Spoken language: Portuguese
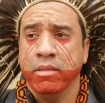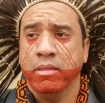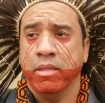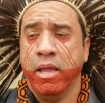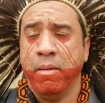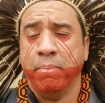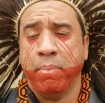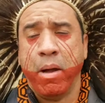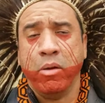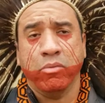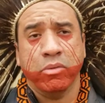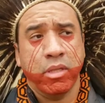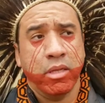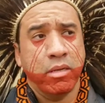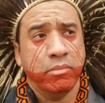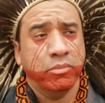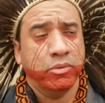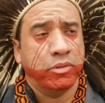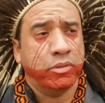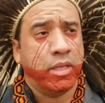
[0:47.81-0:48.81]
né,
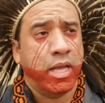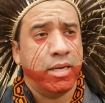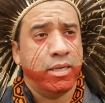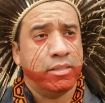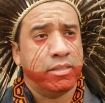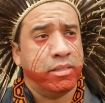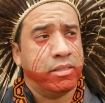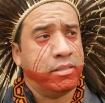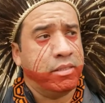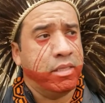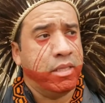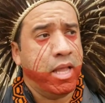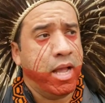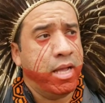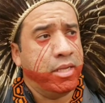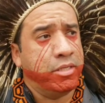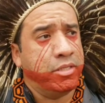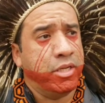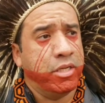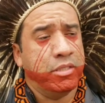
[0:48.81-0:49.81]
pautamos a
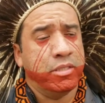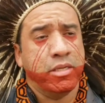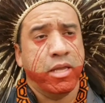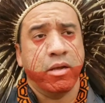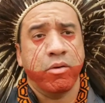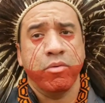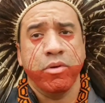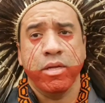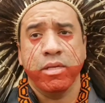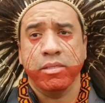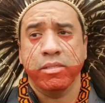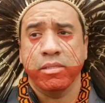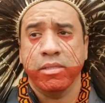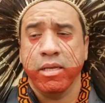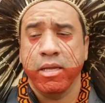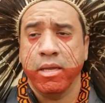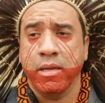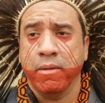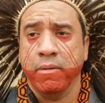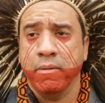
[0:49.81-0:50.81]
necessidade de eles
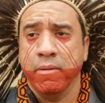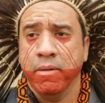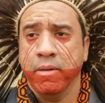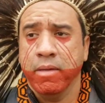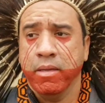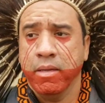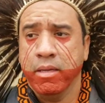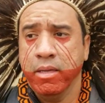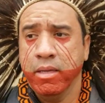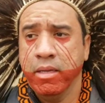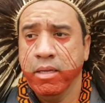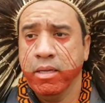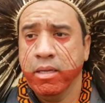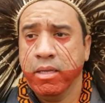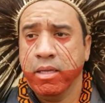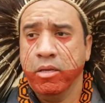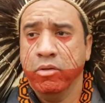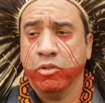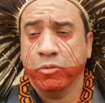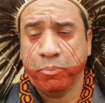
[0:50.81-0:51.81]
reconhecer
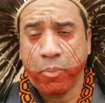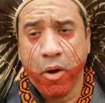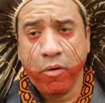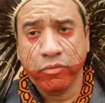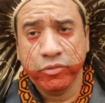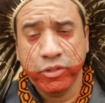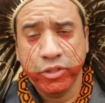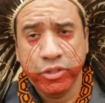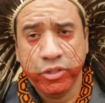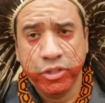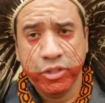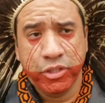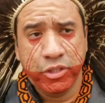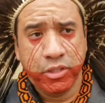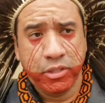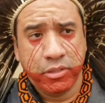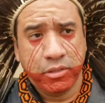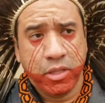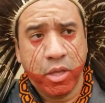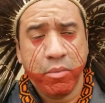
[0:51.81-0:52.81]
que os povos
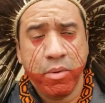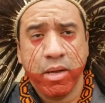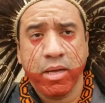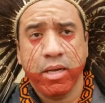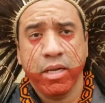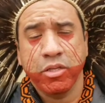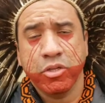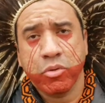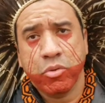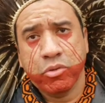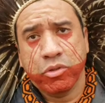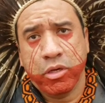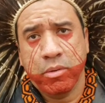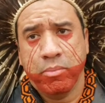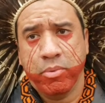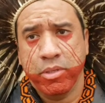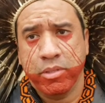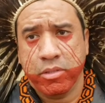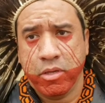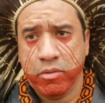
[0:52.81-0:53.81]
indígenas têm uma grande
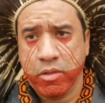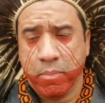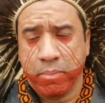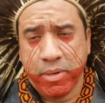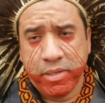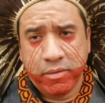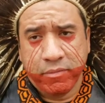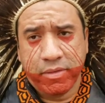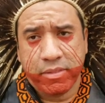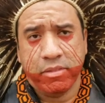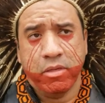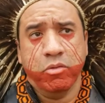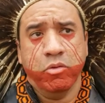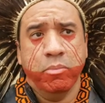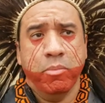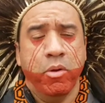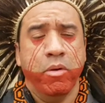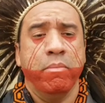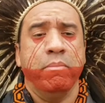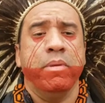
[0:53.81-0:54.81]
contribuição na preservação
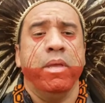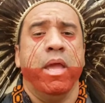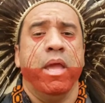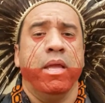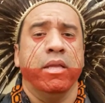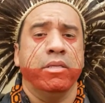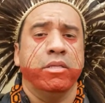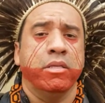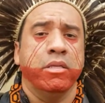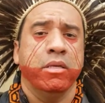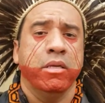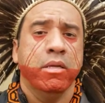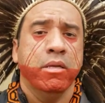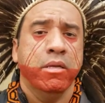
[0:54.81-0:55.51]
do meio ambiente